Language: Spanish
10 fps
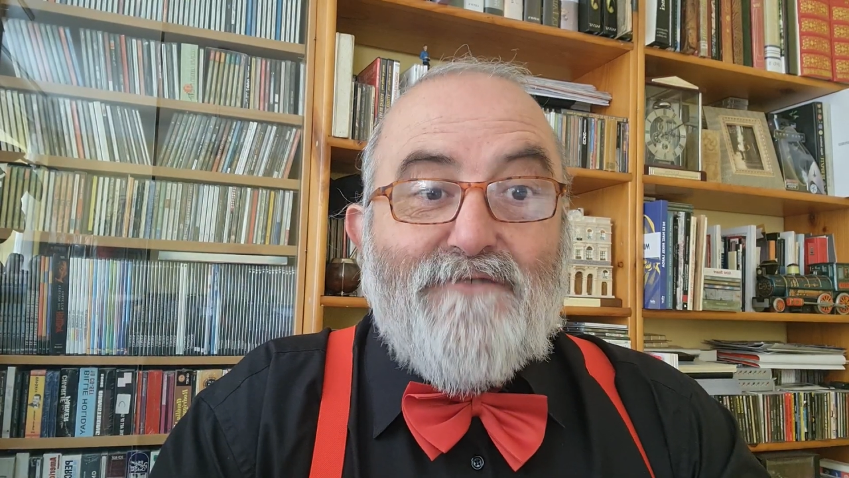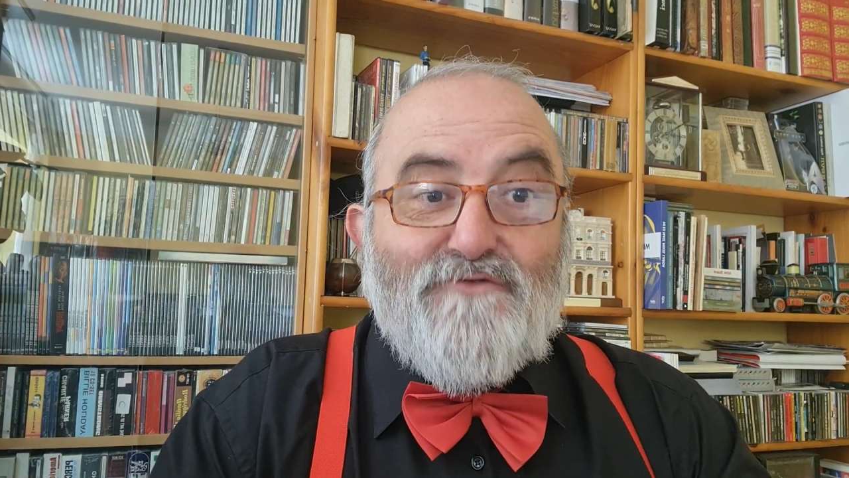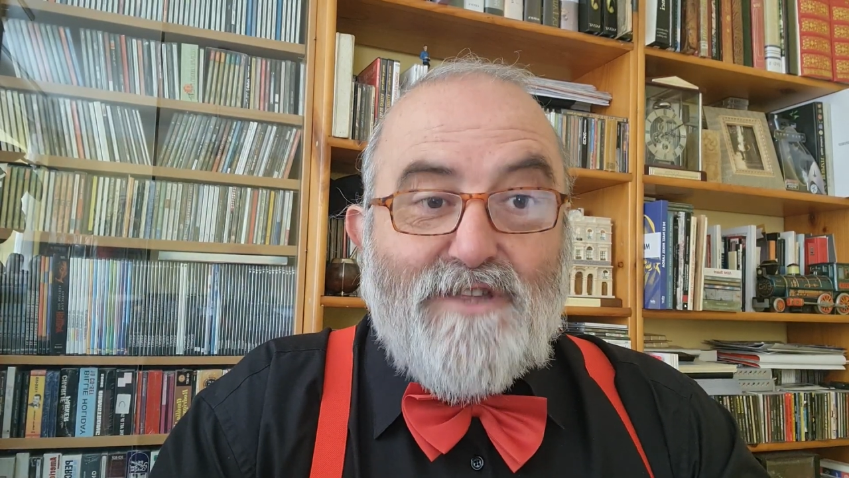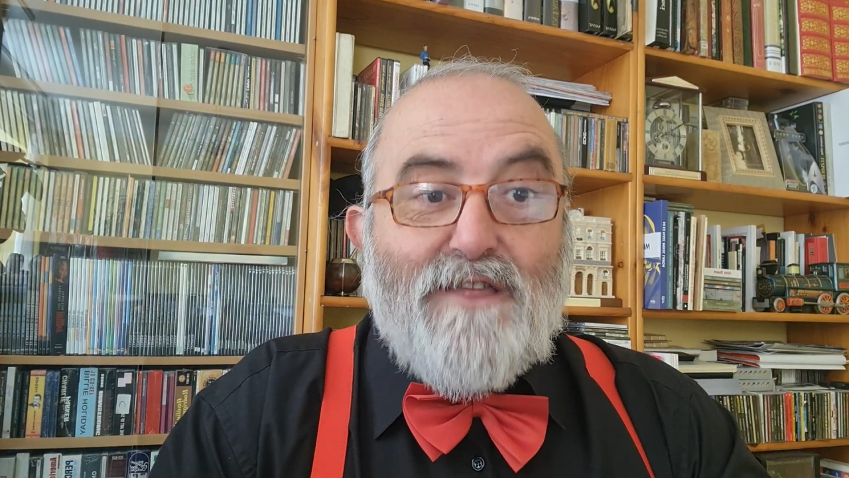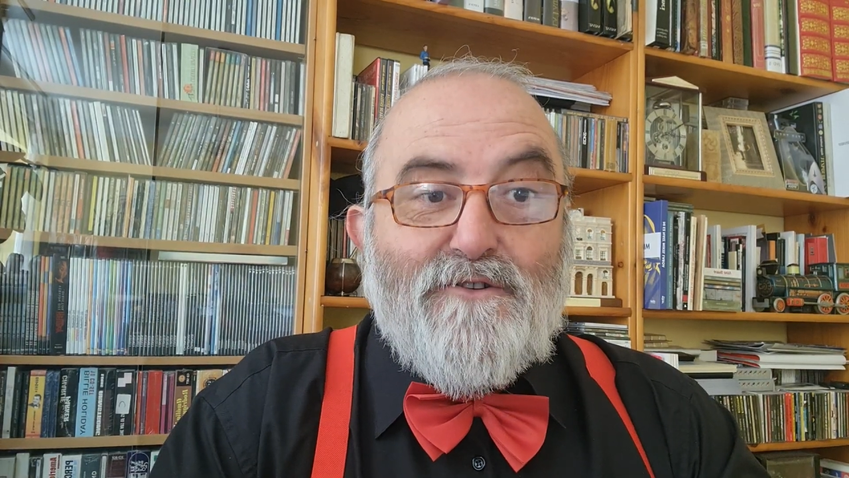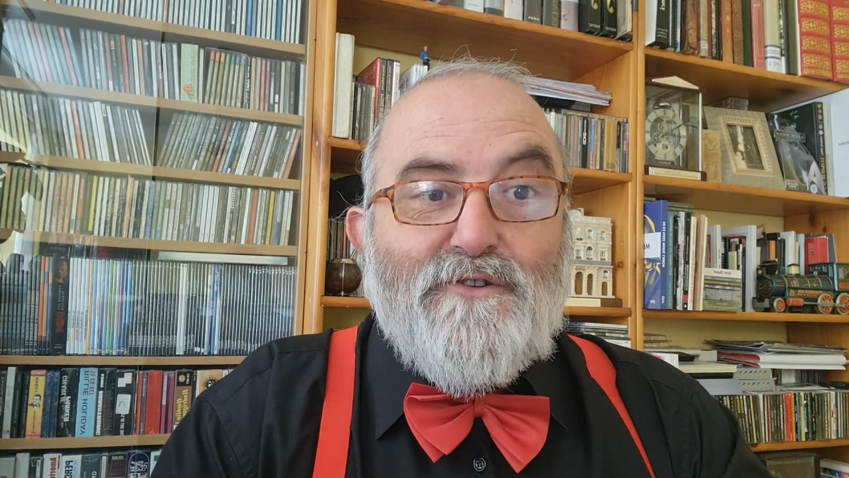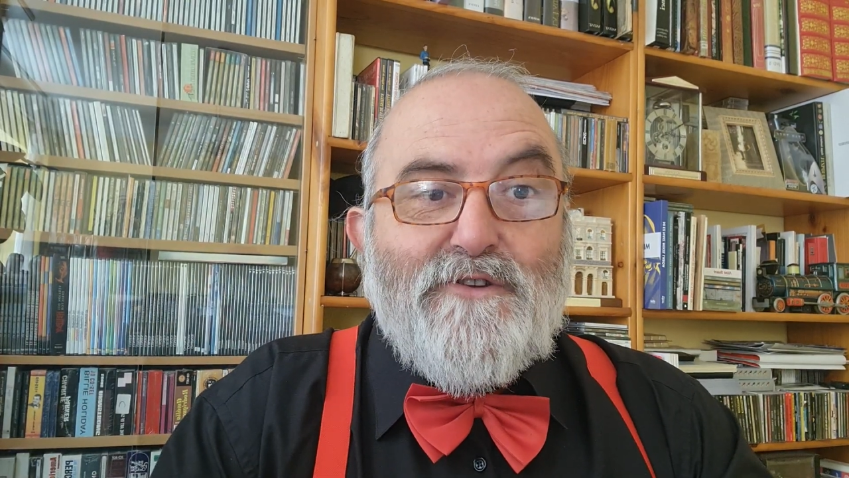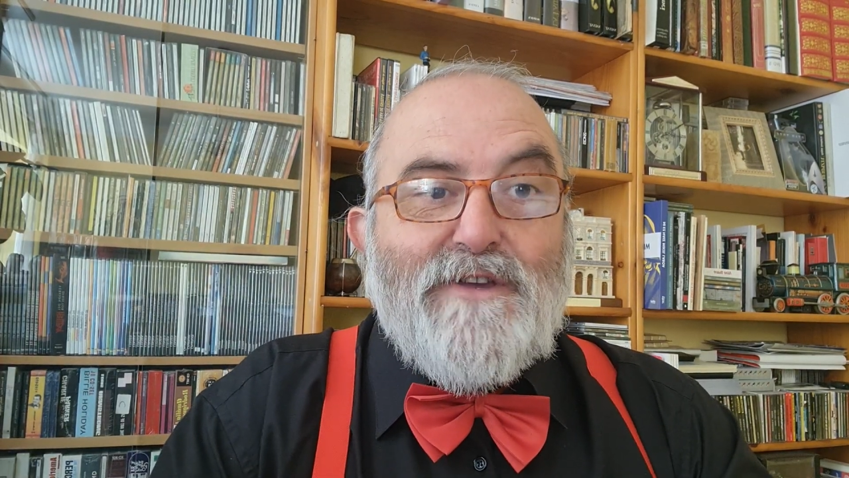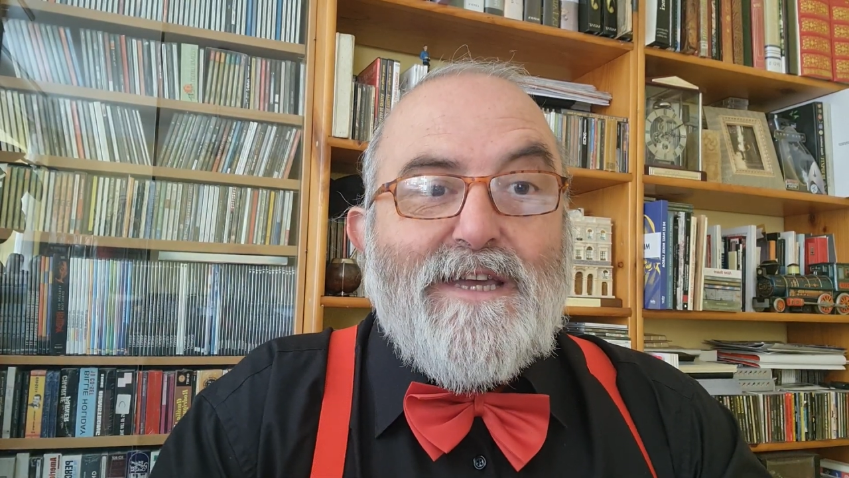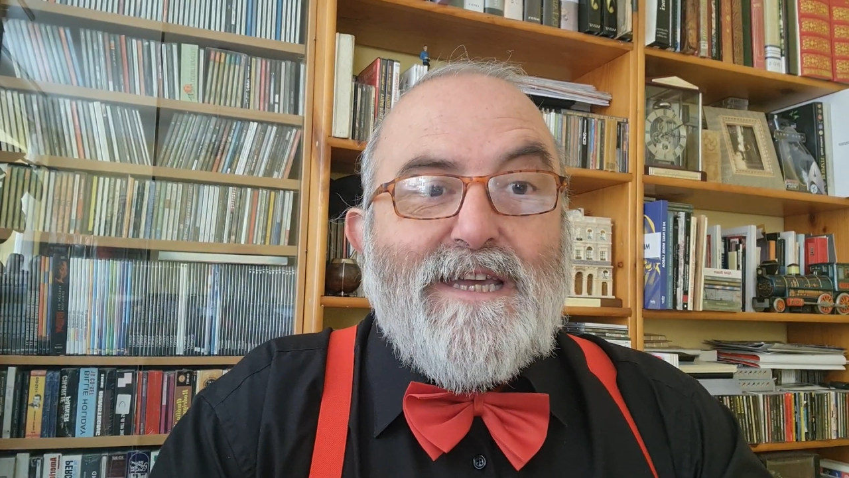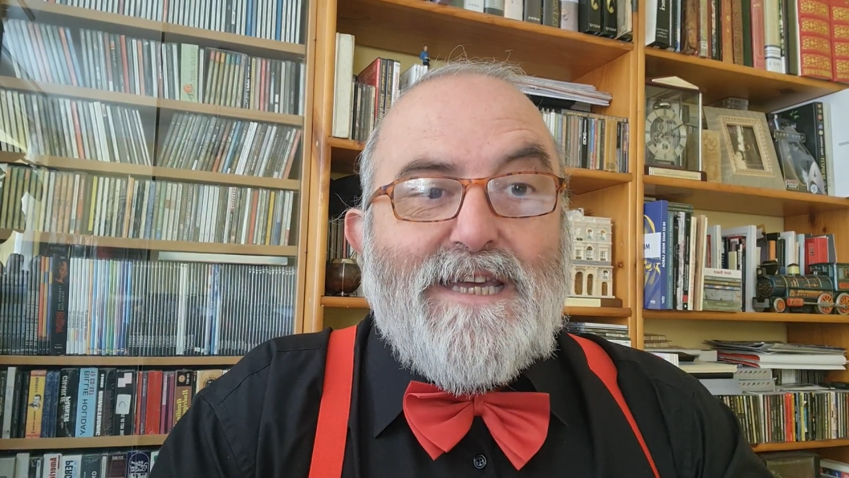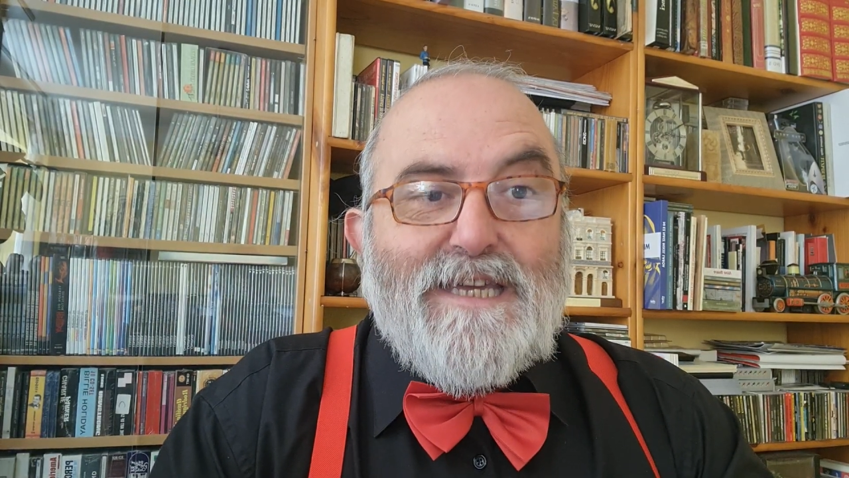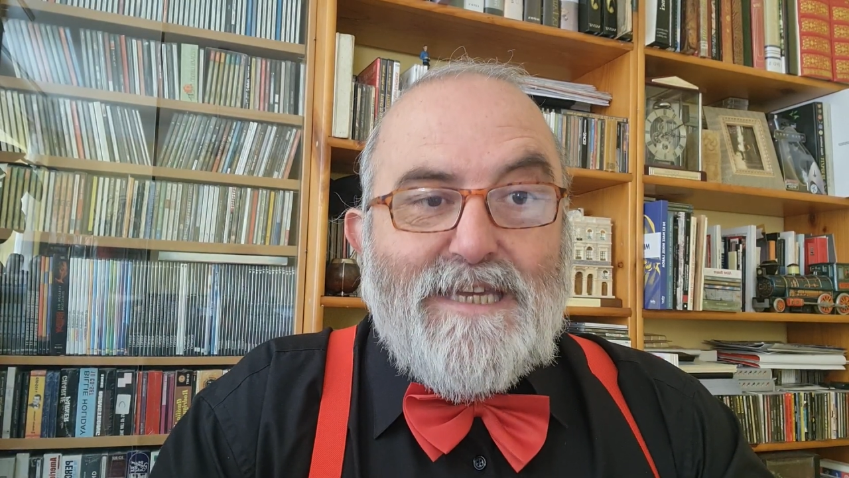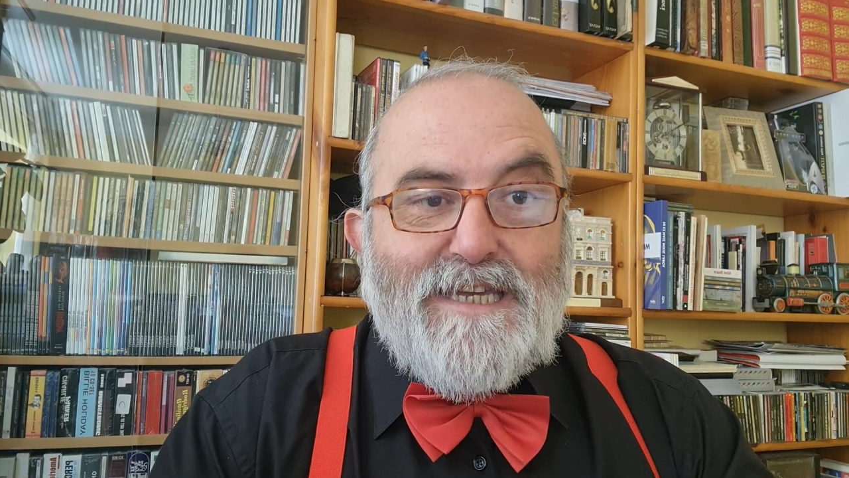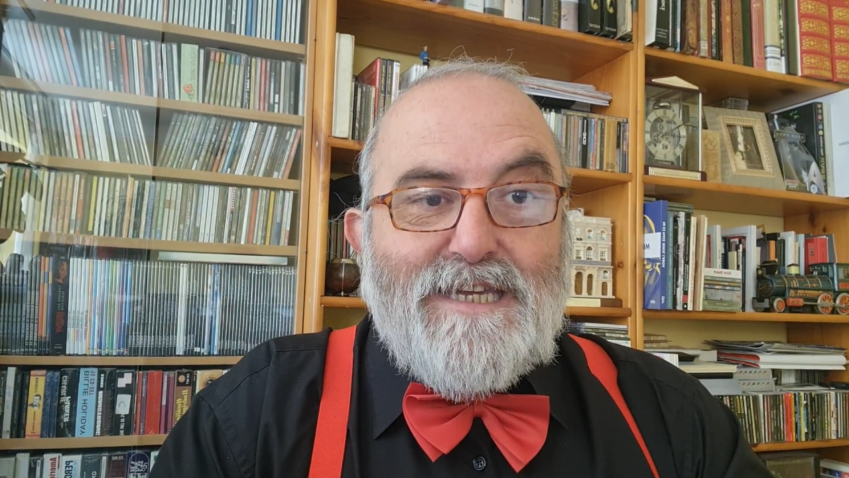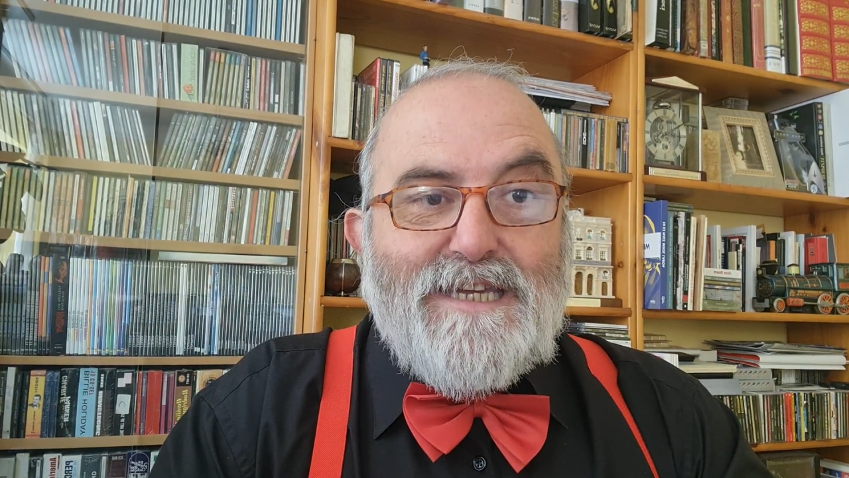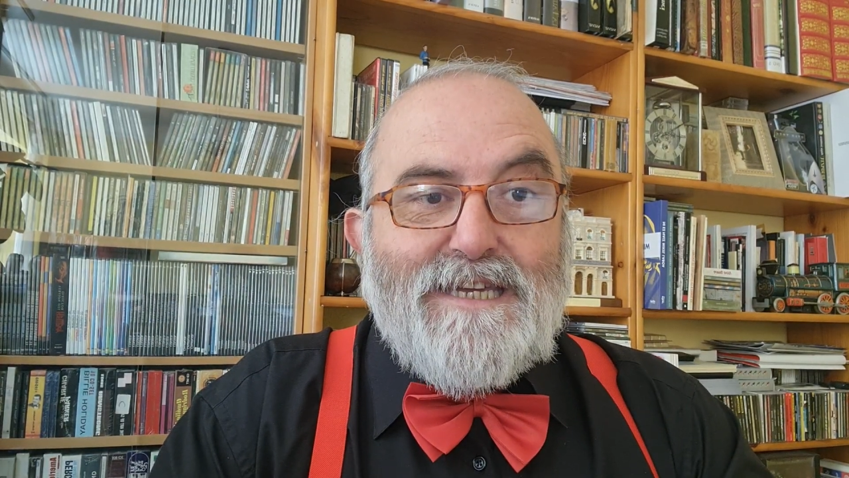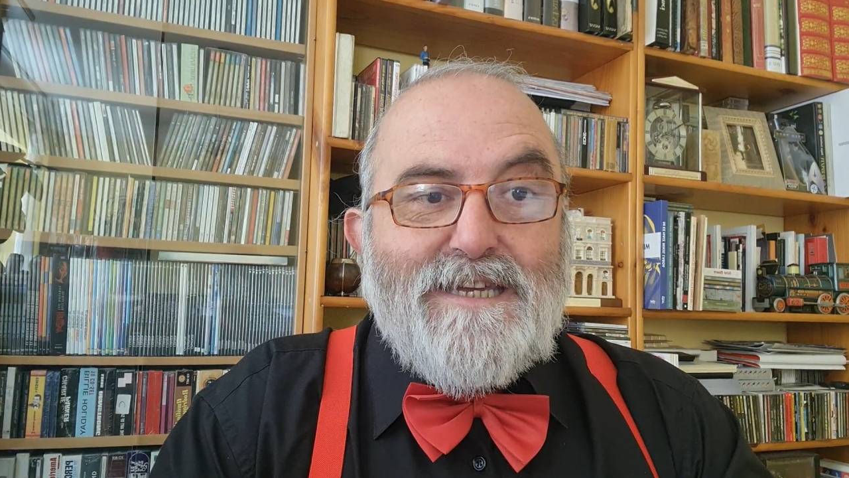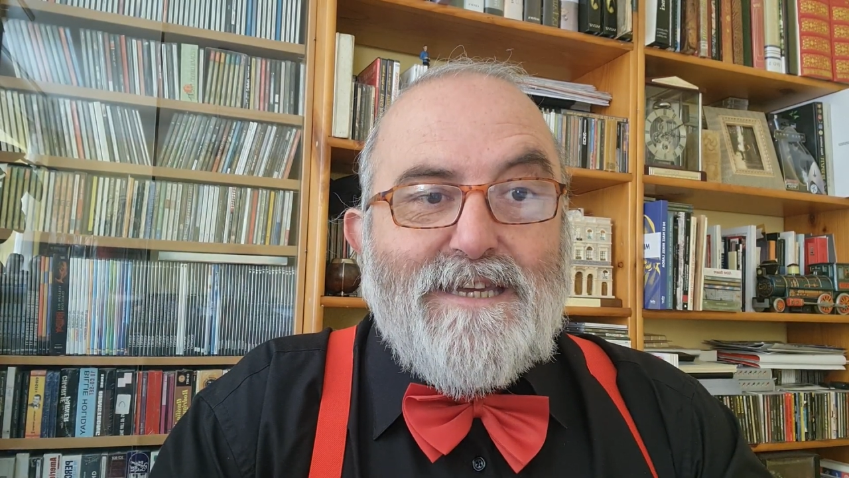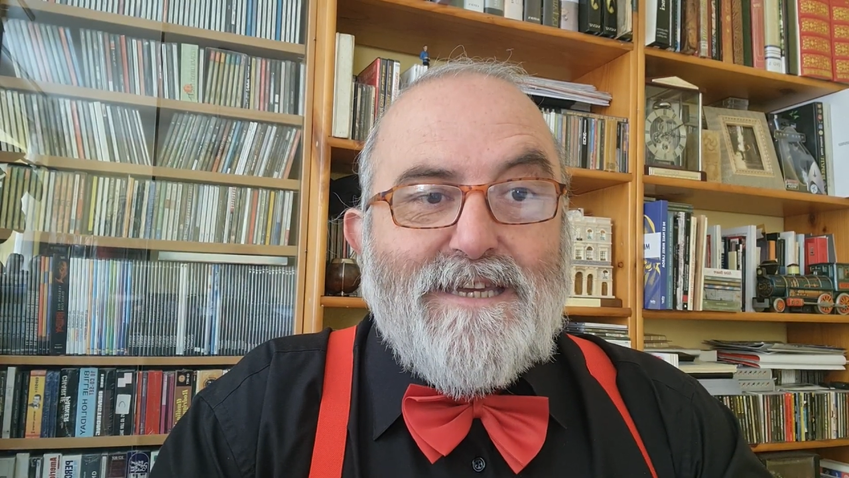gustado
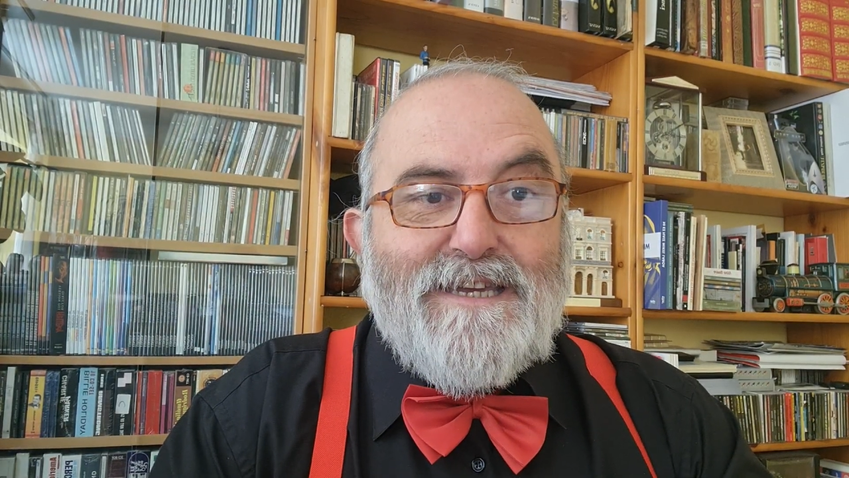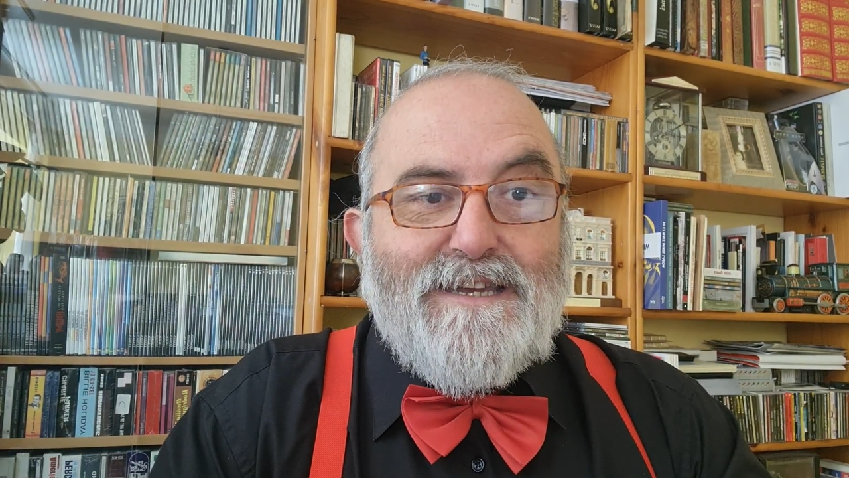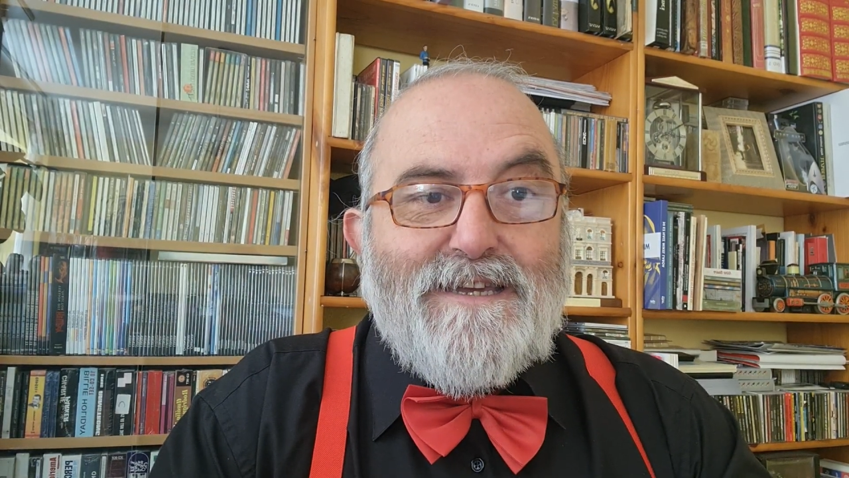y